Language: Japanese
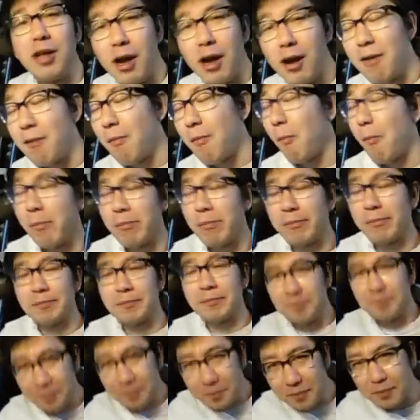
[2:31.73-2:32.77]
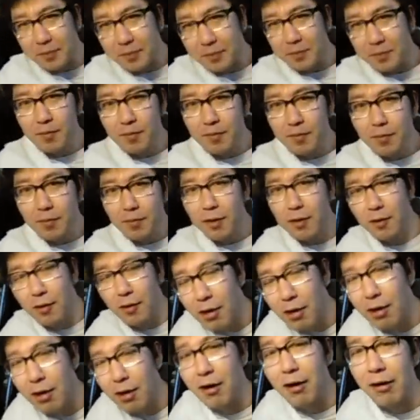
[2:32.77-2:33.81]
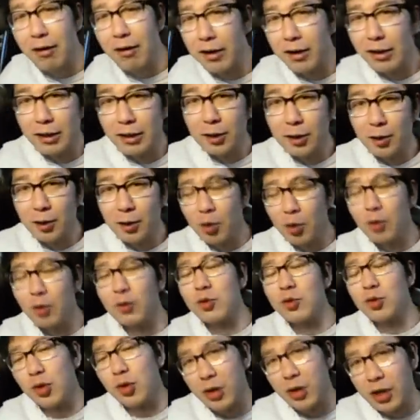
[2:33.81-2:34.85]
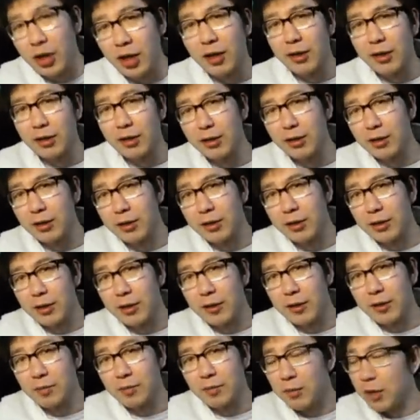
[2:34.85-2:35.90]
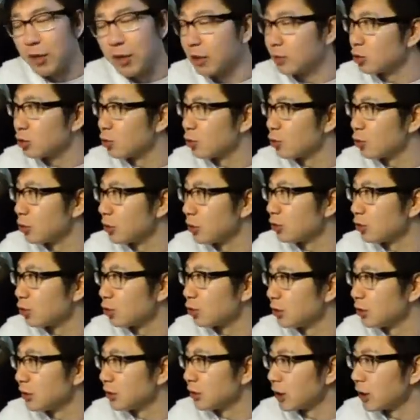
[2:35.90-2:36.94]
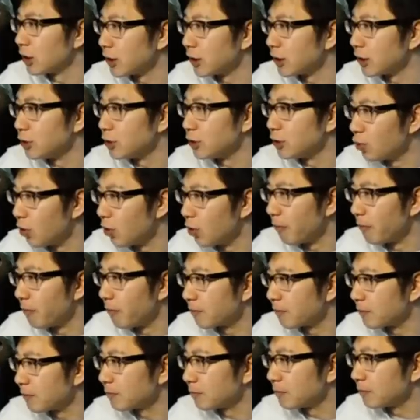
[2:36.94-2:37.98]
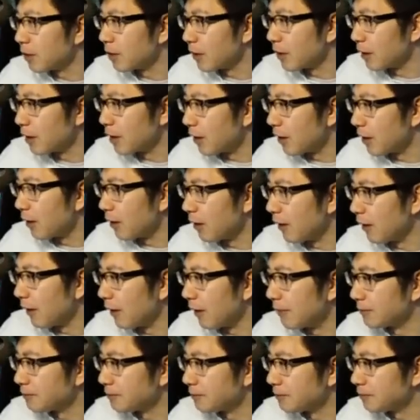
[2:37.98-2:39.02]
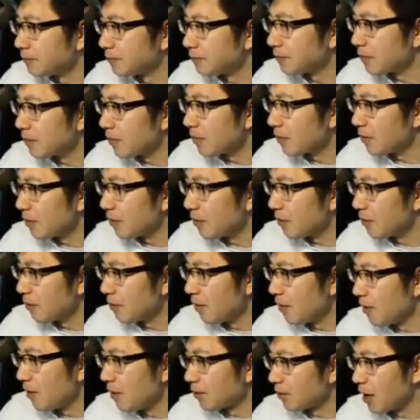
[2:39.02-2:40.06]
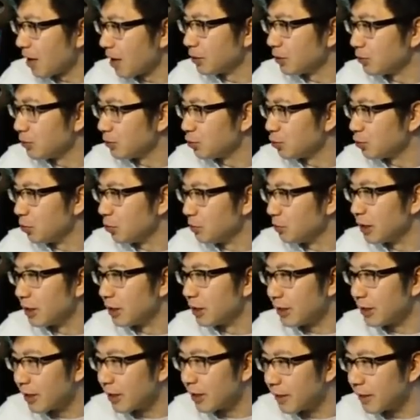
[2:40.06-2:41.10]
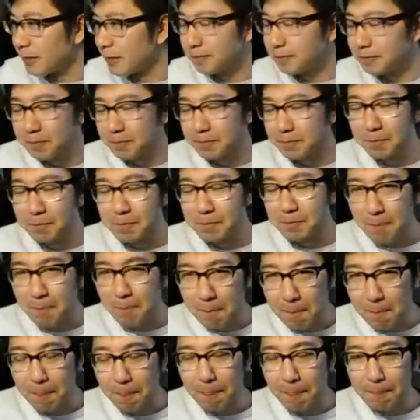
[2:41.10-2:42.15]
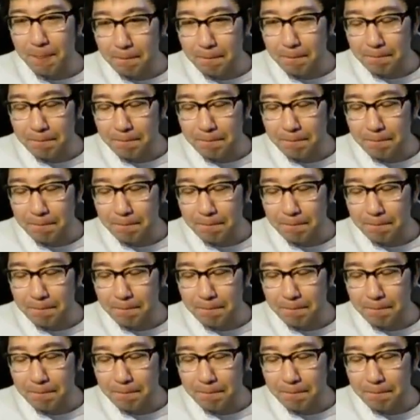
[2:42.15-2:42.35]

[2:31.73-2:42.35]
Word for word: ああ、本当に。まあちょっと後期初心者大使の、えー、タイムシフトを見ててね。うん。